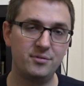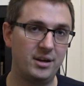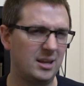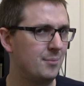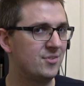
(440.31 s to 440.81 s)
Wie
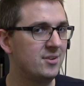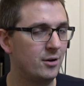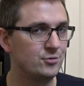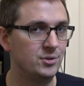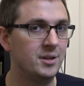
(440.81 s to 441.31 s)
gesagt, ihr habt sicher
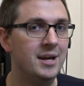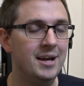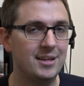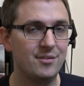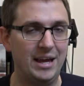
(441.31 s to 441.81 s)
auch schon
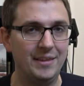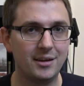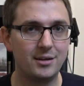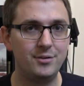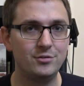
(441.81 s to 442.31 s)
das
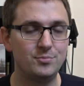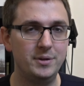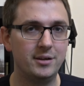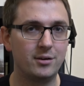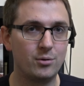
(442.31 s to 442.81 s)
andere
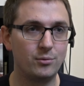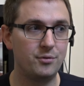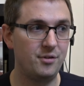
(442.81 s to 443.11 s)
Gewinnspiel geguckt,